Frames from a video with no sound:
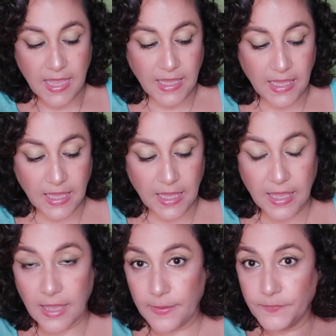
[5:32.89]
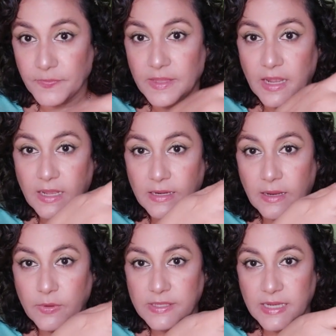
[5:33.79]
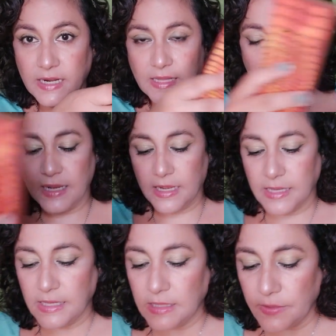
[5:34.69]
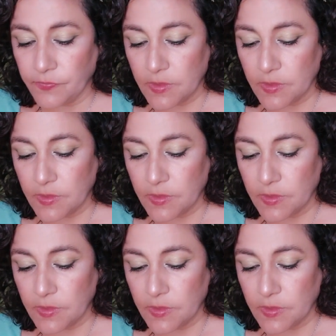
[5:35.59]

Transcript: Y, em, acá la voy a sacar de la cajita.